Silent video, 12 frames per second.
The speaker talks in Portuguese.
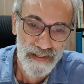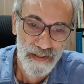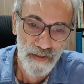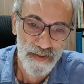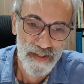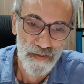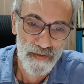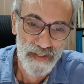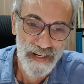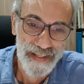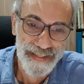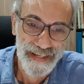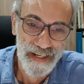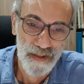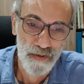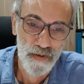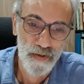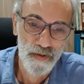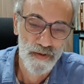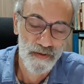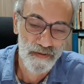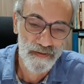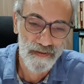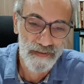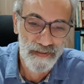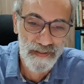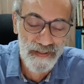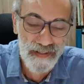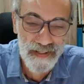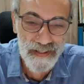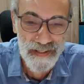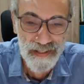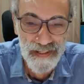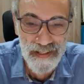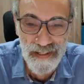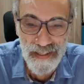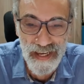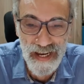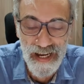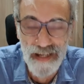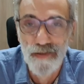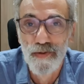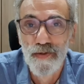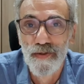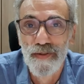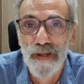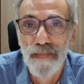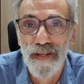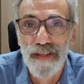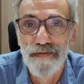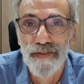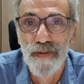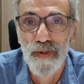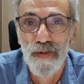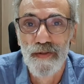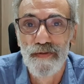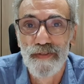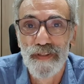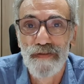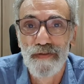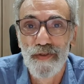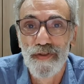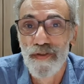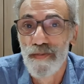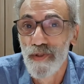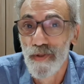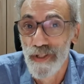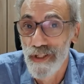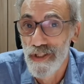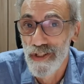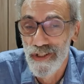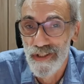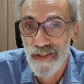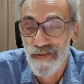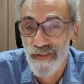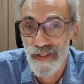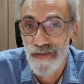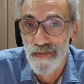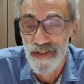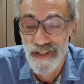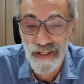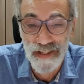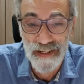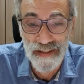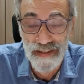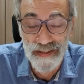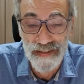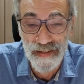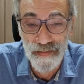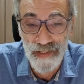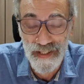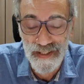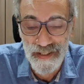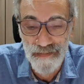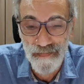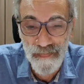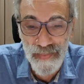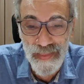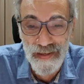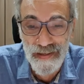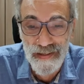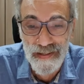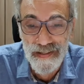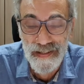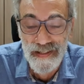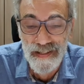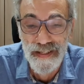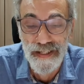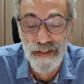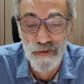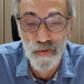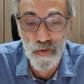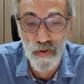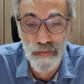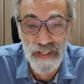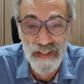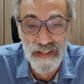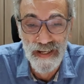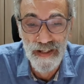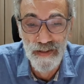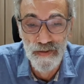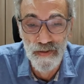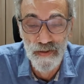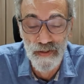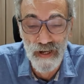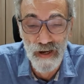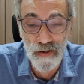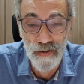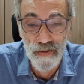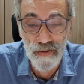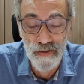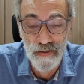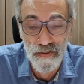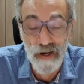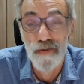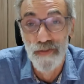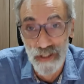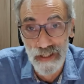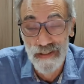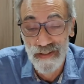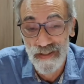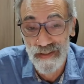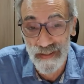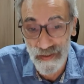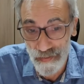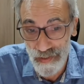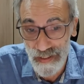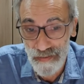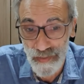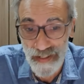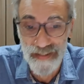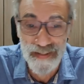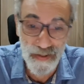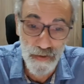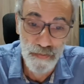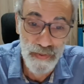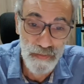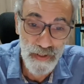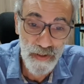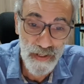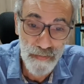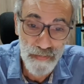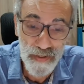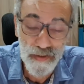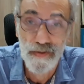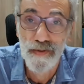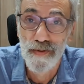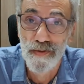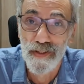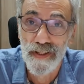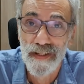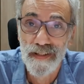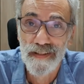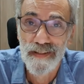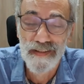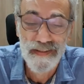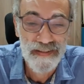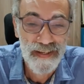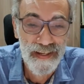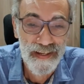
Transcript: nós temos tratado eh, lá no, na plataforma Convívio sobre Orígenes, falamos dele esta semana, lendo o comentário ao, ao Gênesis também, mas ao primeiro capítulo do Gênesis.